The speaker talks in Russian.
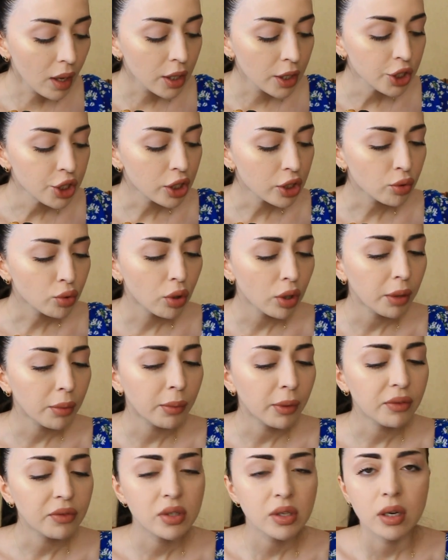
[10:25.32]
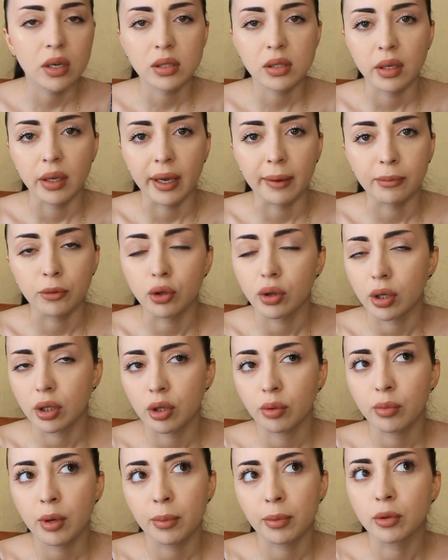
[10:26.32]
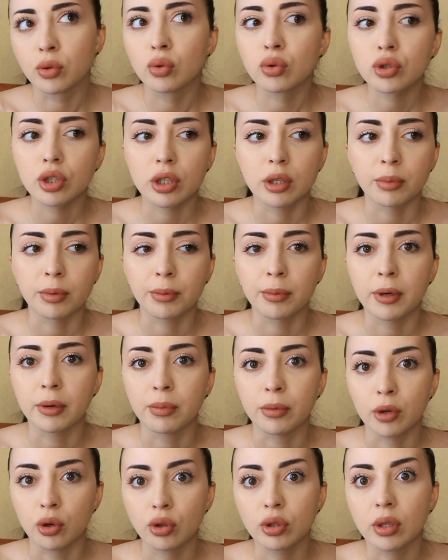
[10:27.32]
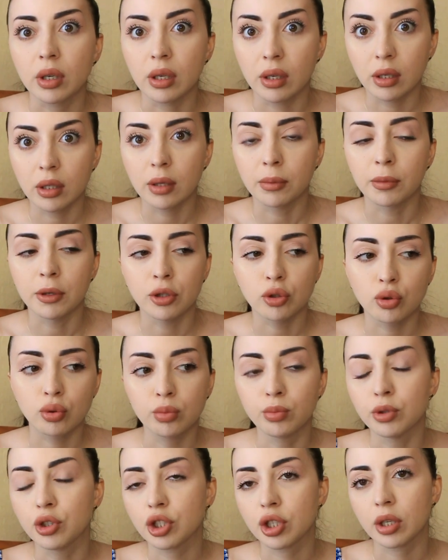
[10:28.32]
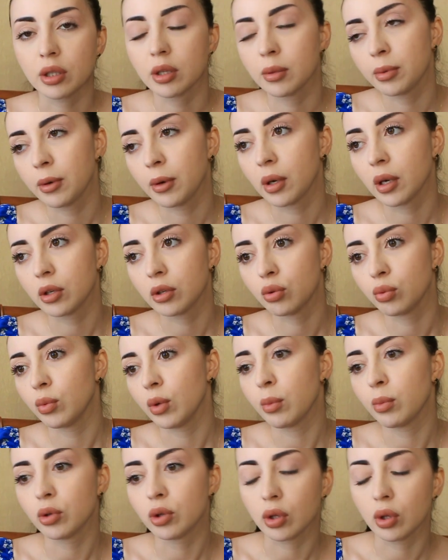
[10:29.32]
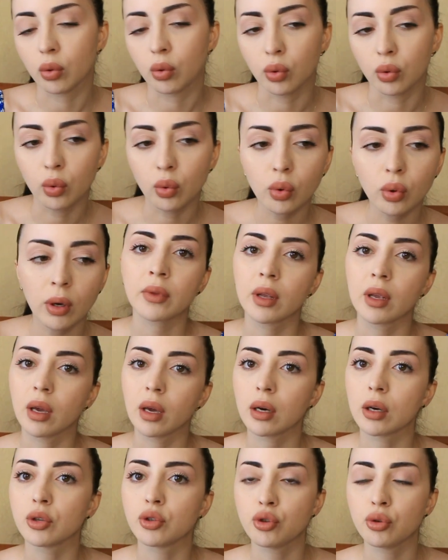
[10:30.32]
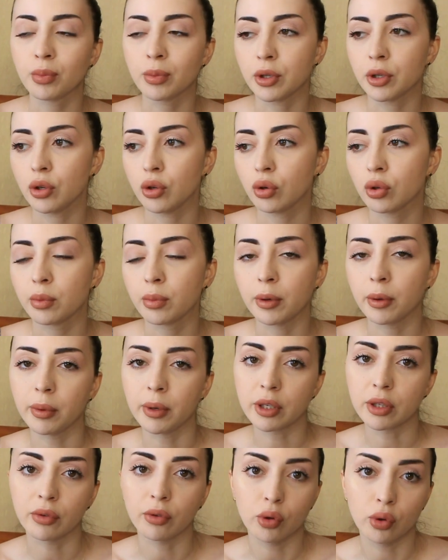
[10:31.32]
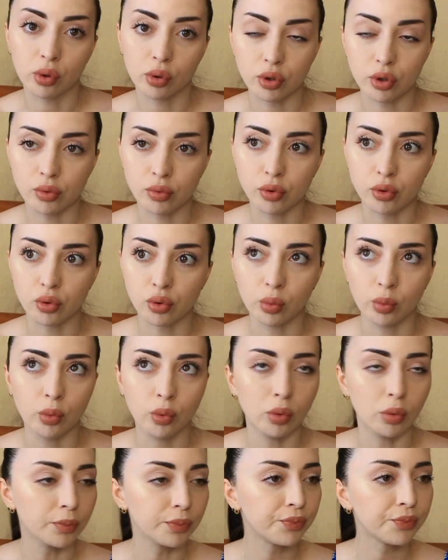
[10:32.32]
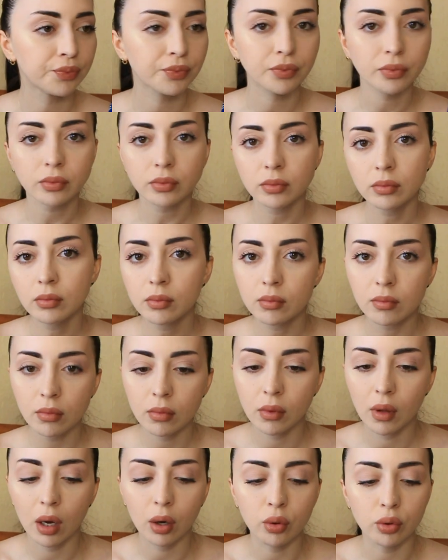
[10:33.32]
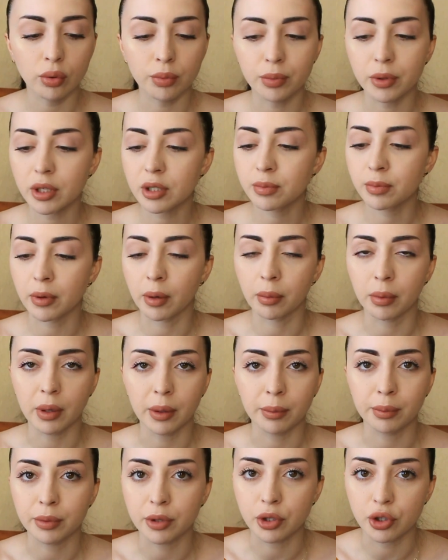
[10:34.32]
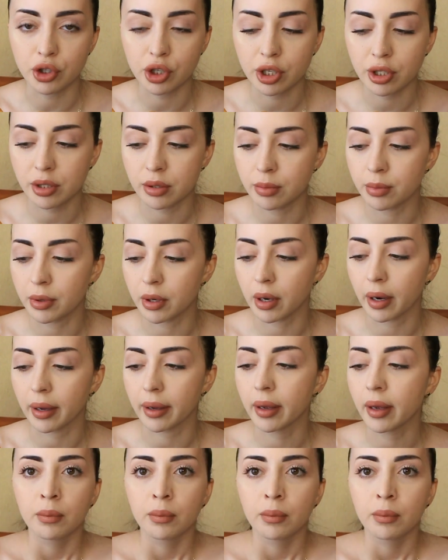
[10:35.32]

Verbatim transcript: Сейчас то ли мы взрослеем, но иногда у меня подружка, например, берет какие-то мои сумочки. Она, например, говорит, у меня будет такой лук, я хочу под нее, например, твою розовую сумку. Я говорю, без проблем, приезжай, забирай.